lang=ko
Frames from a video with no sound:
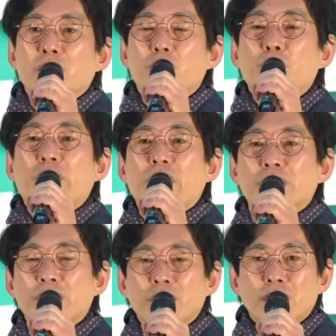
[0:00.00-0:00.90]

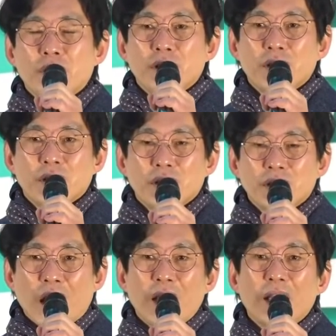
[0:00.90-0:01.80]
국회에서
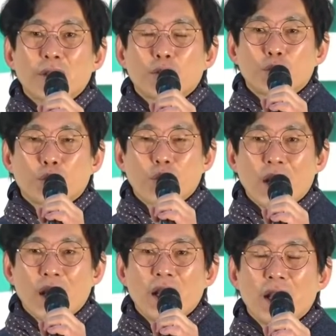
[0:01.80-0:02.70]
탄핵
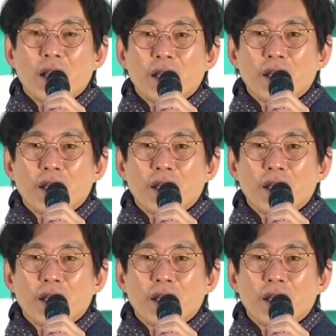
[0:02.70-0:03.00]
소추가